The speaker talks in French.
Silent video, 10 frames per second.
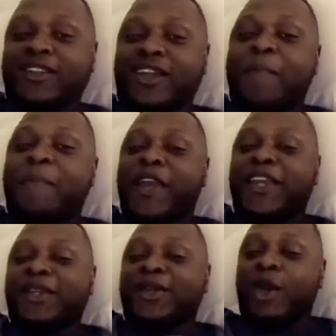dans leur
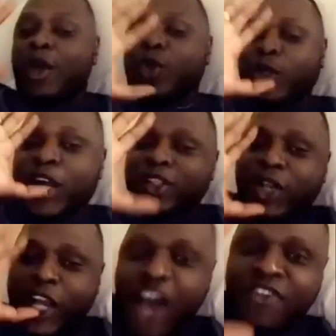pays, toi, tu es en
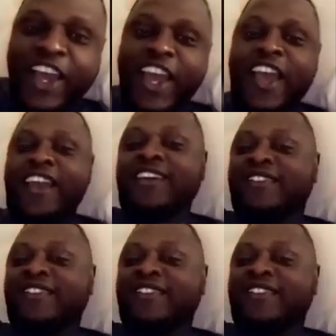train de travailler.